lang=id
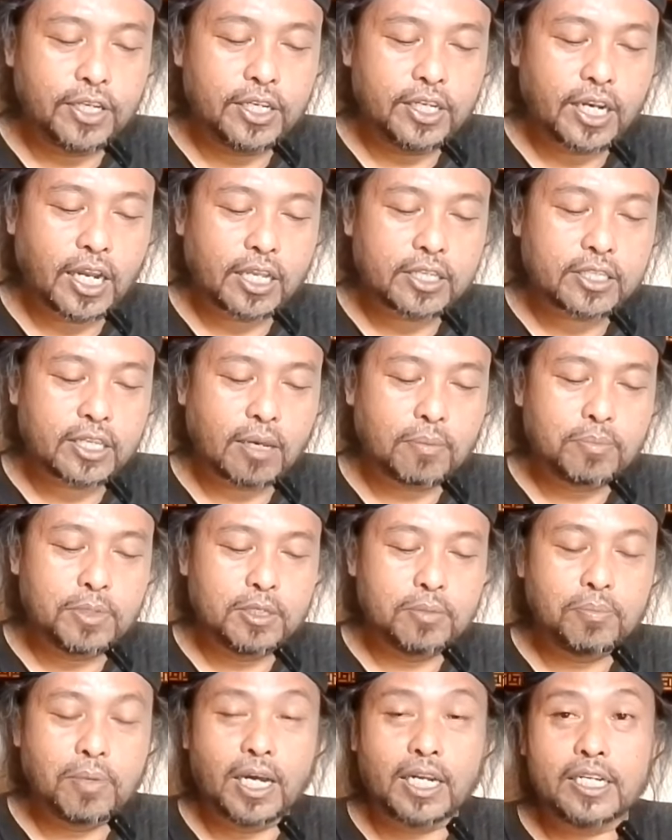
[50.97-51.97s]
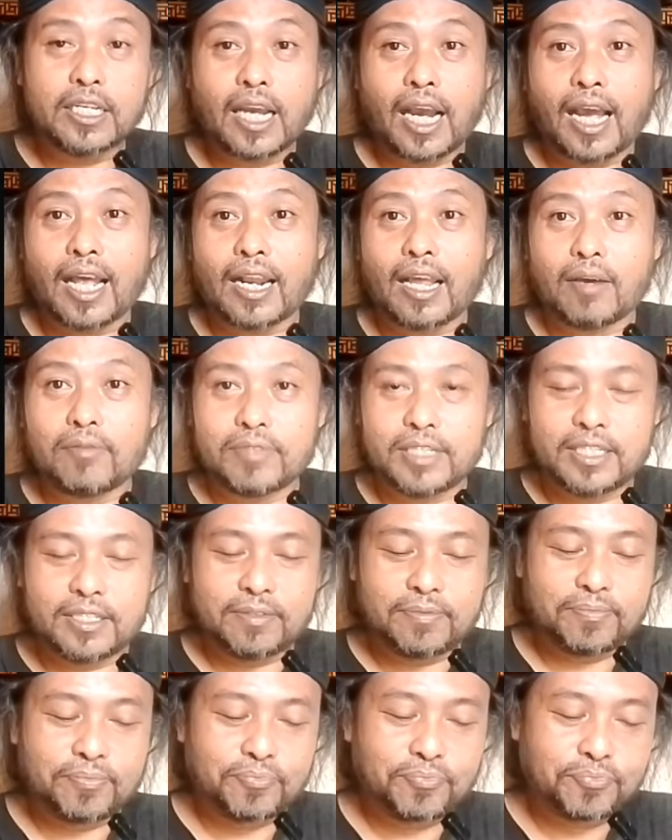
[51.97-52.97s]
fi Nasabi Bani
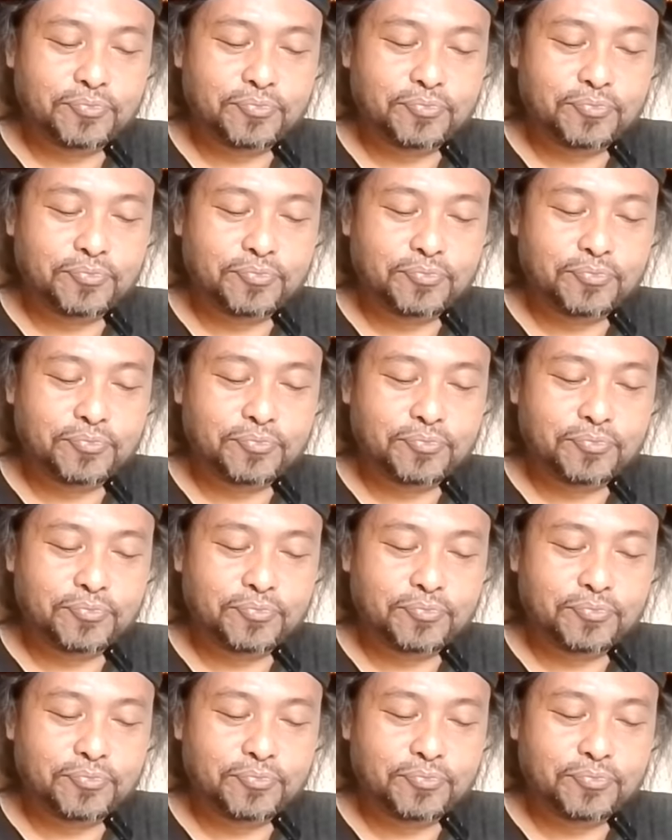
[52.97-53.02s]
Alawi.